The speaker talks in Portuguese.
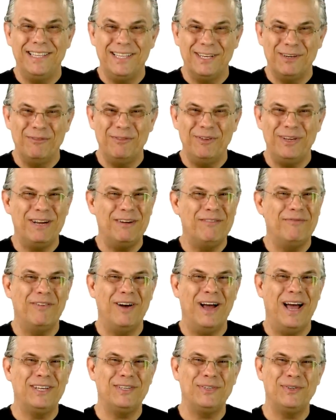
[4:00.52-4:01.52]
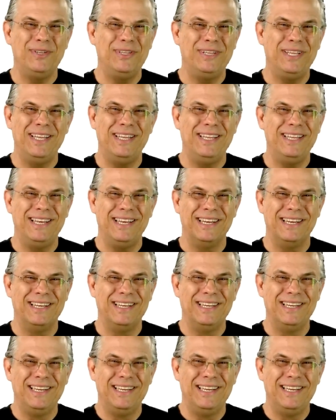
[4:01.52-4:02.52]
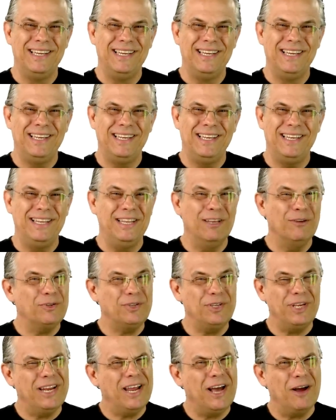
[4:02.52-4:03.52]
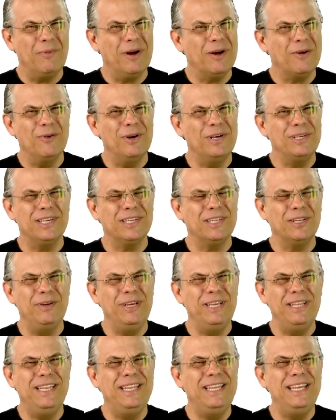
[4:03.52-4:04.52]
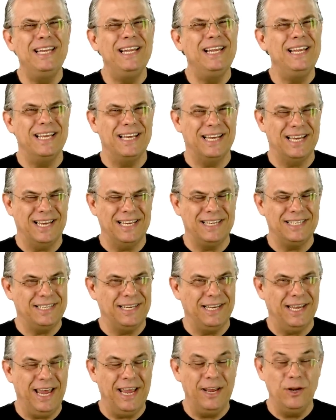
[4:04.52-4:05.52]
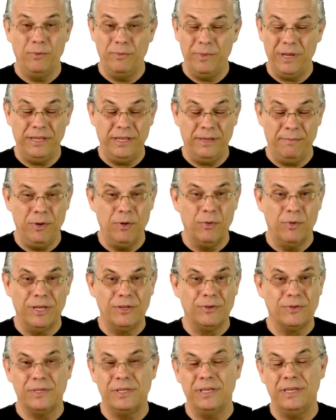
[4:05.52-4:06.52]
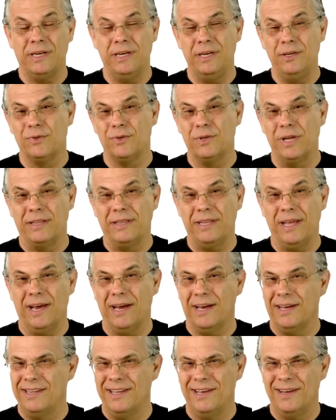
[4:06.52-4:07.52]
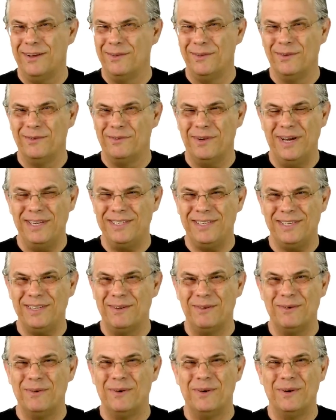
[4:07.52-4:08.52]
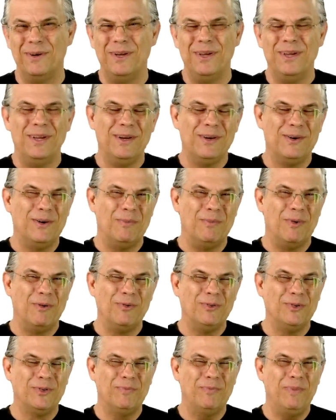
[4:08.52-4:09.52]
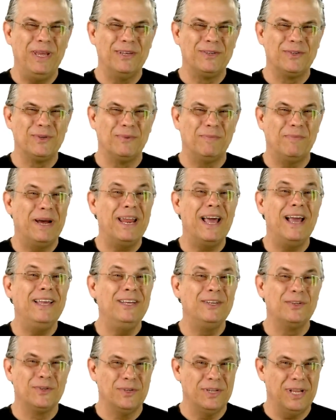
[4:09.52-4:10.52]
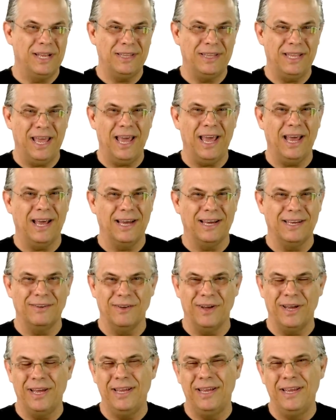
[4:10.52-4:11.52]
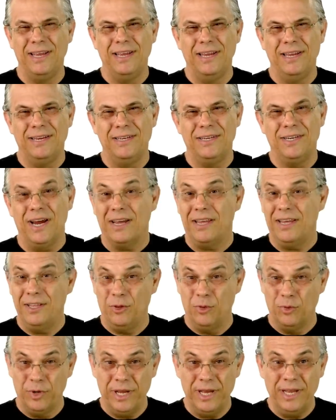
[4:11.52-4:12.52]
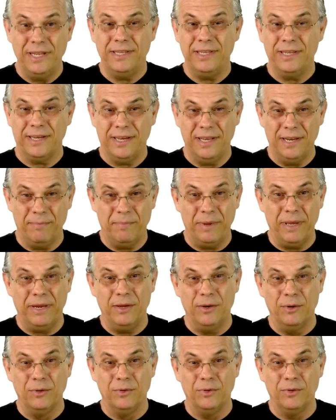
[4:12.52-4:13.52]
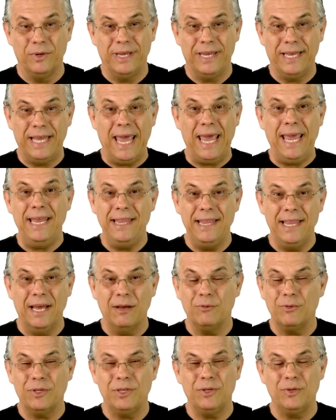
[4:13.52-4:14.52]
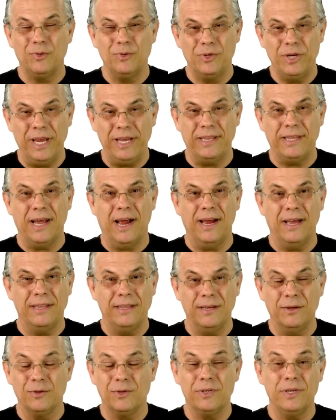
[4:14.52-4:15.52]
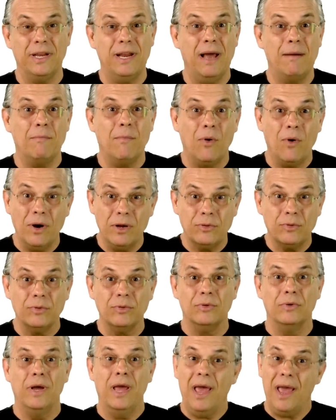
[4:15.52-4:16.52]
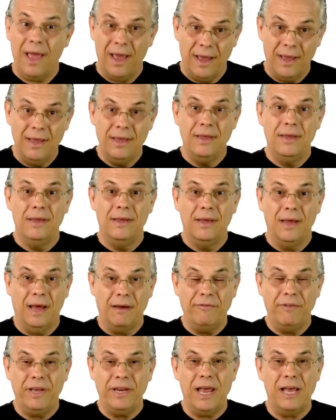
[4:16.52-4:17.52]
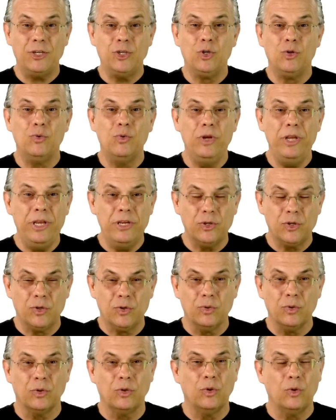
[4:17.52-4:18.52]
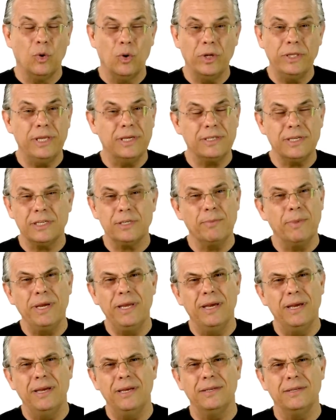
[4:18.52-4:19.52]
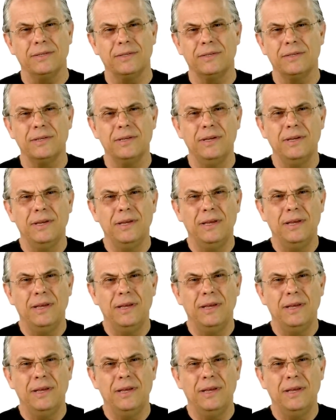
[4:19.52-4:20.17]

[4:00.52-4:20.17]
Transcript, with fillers: então fica fácil entender que não será uma coisa tão idílica esse reino de mil anos de Cristo na terra. Não, não vai ser o, como alguns pensam, o paraíso na terra, não é? Já que durante aquele período, quem não se sujeitar a Deus será morto. É, haverá juízo todas as manhãs.